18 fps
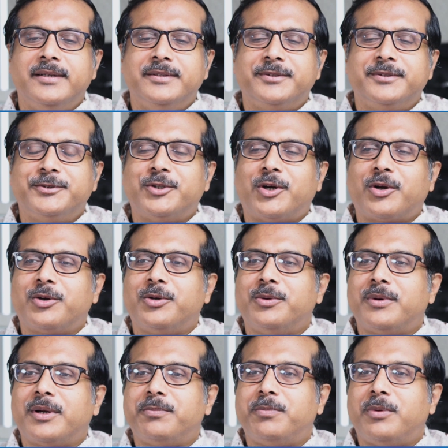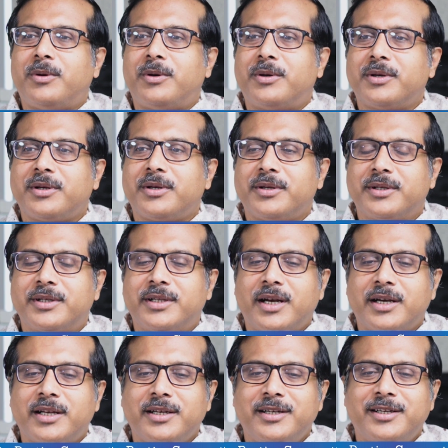তো জ্বর হওয়ার পর
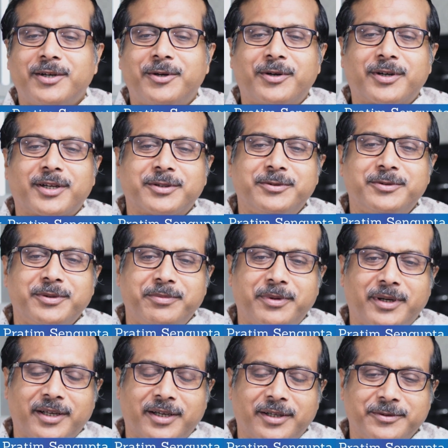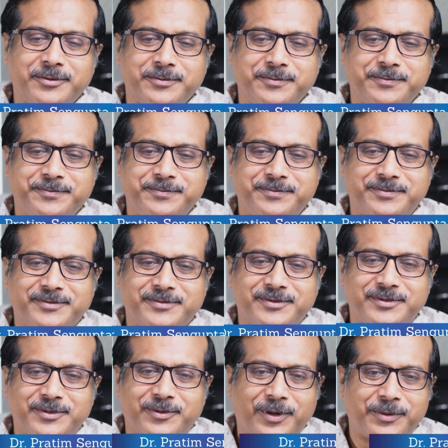ক্রিয়াটেরিনটা হঠাৎ করে বেড়ে গেল
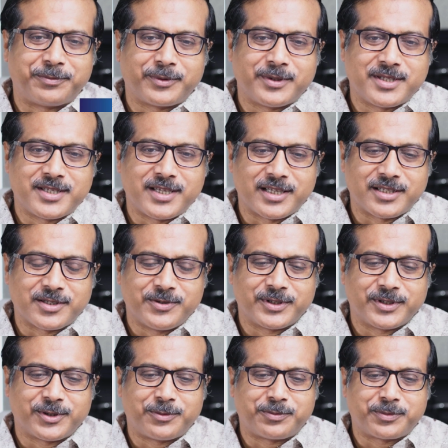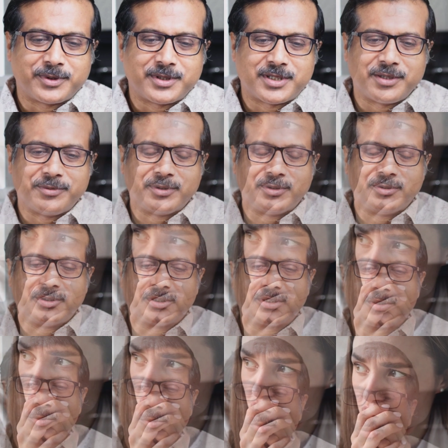ওয়ান পয়েন্ট সিক্স হয়েছে ওয়ান পয়েন্ট সেভেন
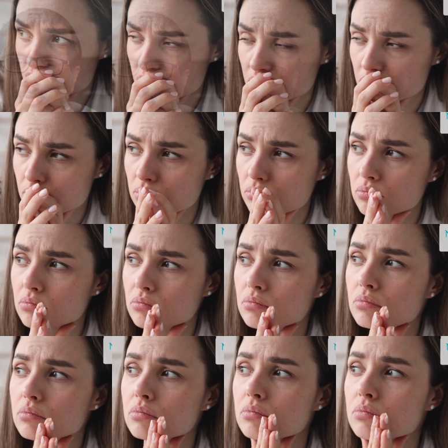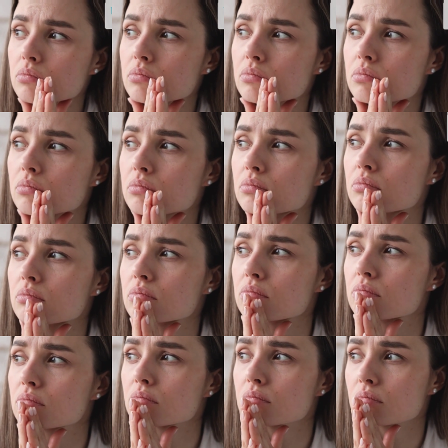হয়েছে খুব আতঙ্ক তো
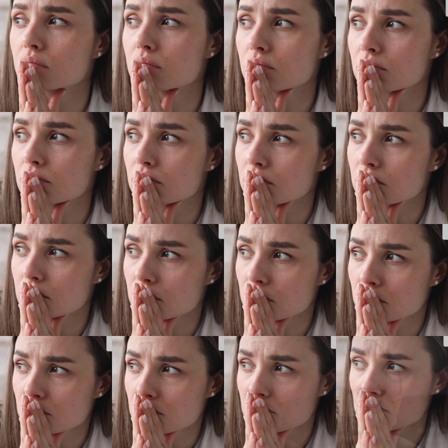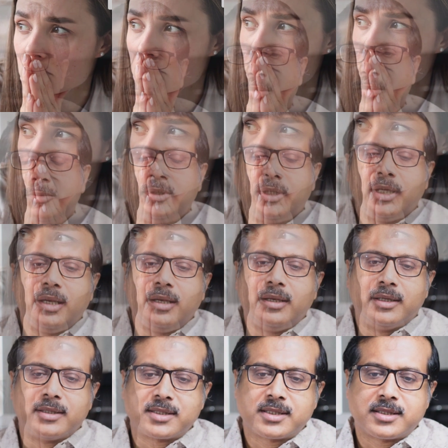এই যে সমস্যাটা যে কোনো একটা কমন
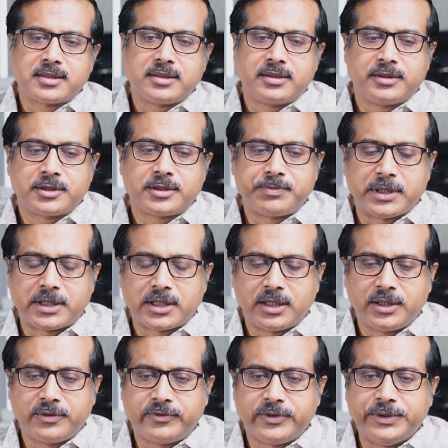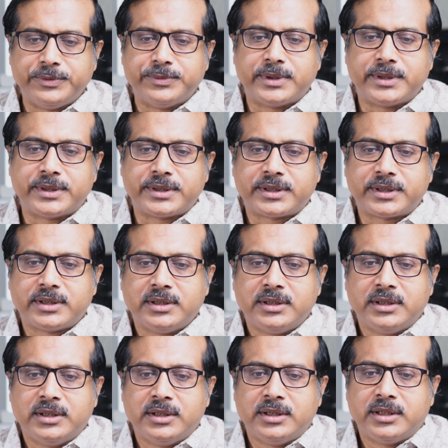ইলনেস স্পেশালি ফিভার
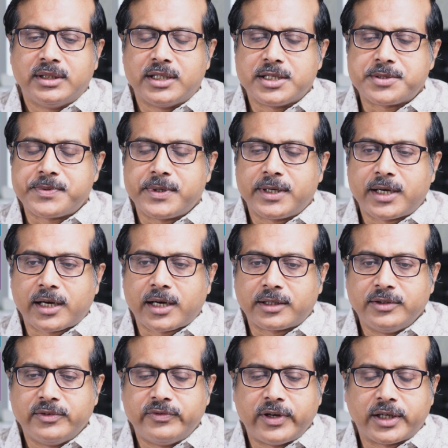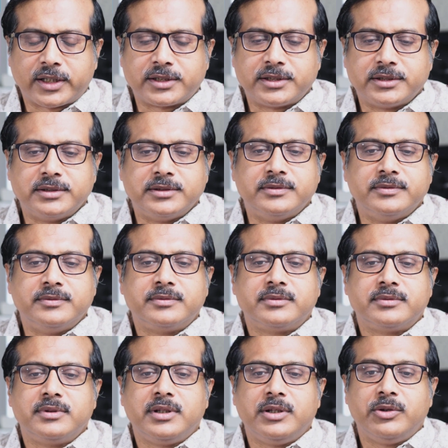রেসপিরেটরি ট্র্যাক্ট ইনফেকশন
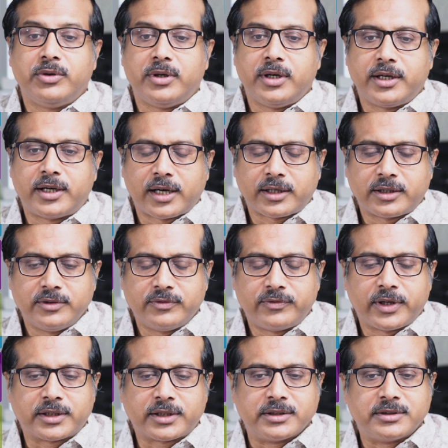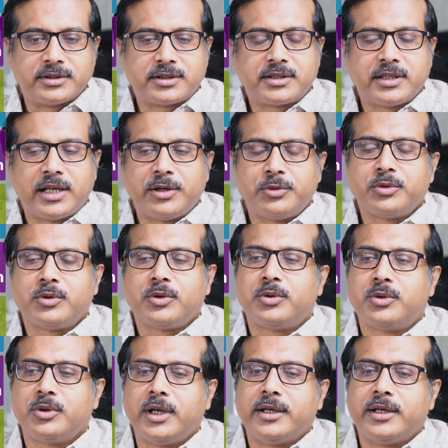ইউরিনারি ট্র্যাক্ট ইনফেকশনস এইগুলো
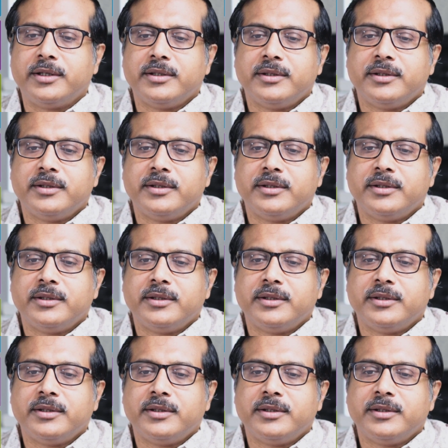হলে